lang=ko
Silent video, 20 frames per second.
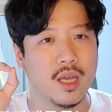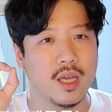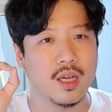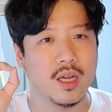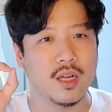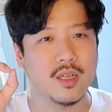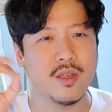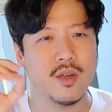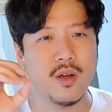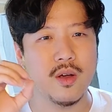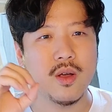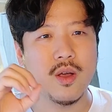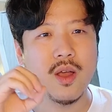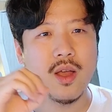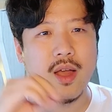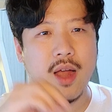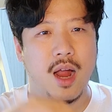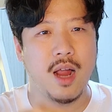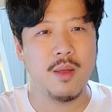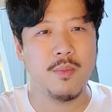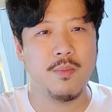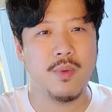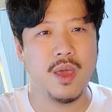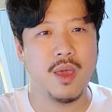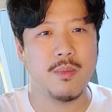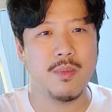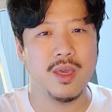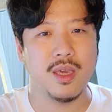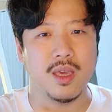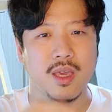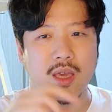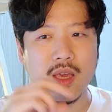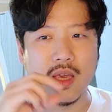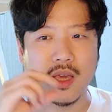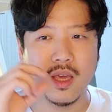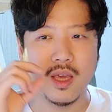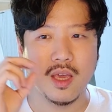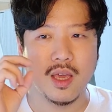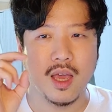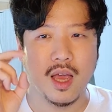그래서 RPM이
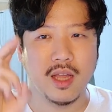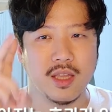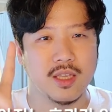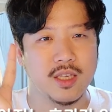한